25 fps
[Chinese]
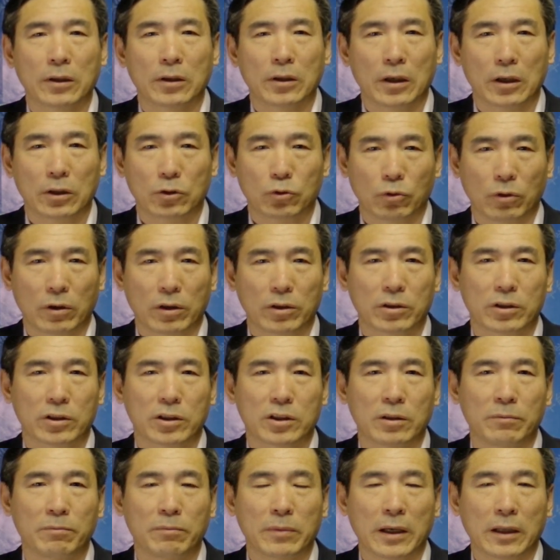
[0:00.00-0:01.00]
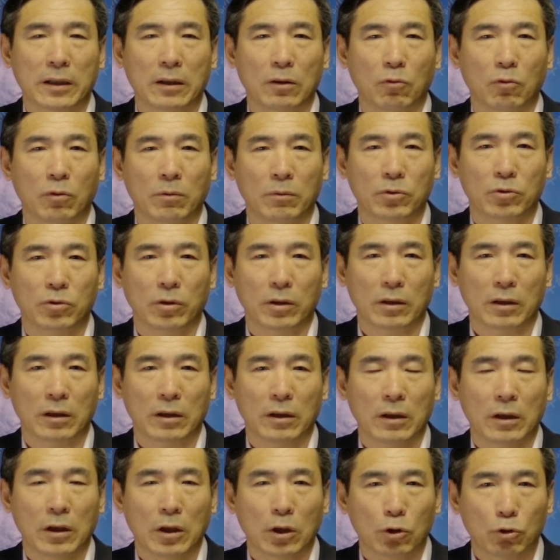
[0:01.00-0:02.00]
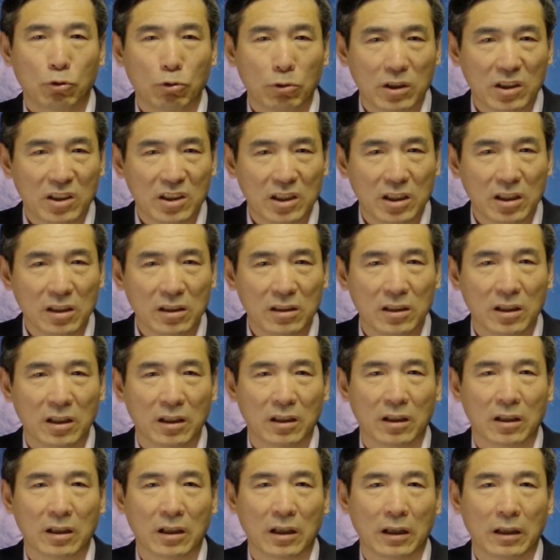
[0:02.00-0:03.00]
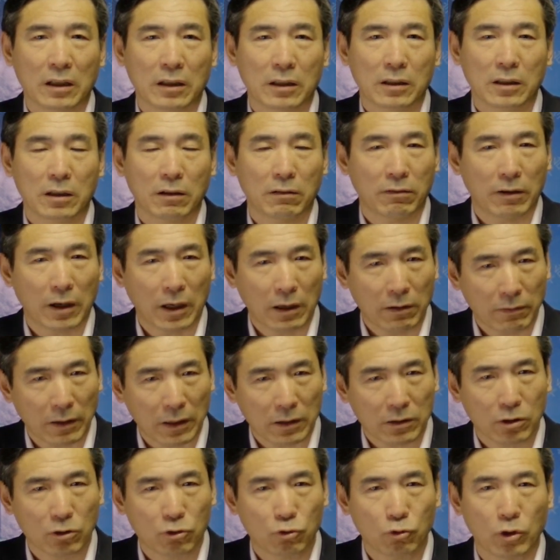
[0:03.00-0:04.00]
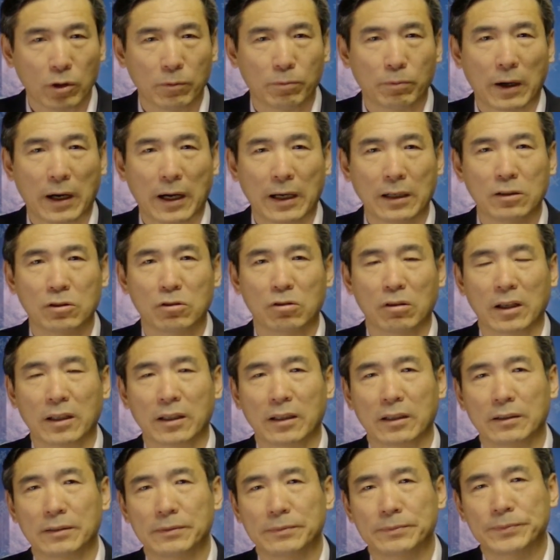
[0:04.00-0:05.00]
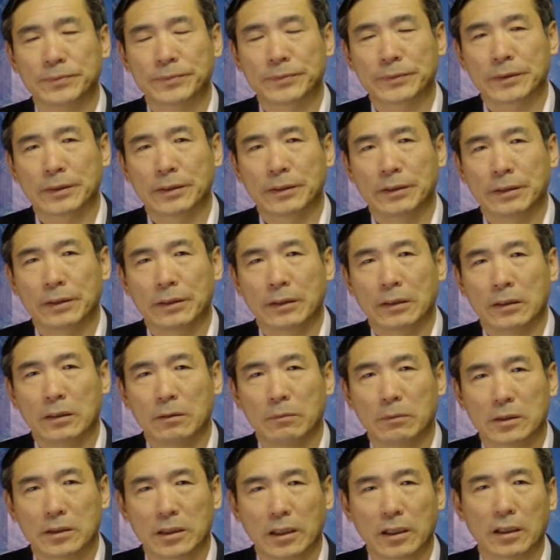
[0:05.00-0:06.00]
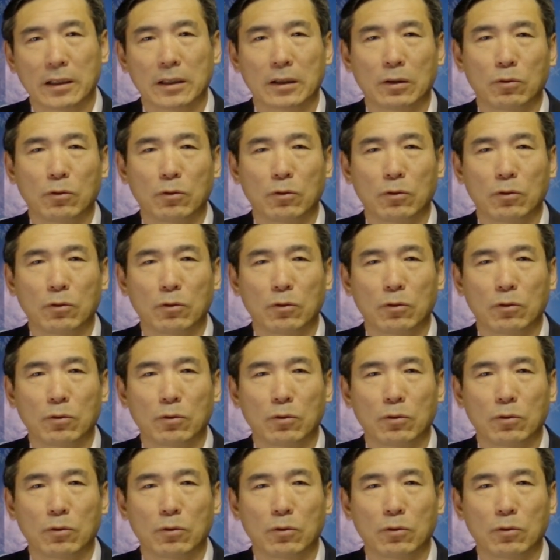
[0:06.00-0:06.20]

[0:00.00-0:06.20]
啊，主要是身边呢，我们觉得最亲近的人，他往往是最不安全的。那么这个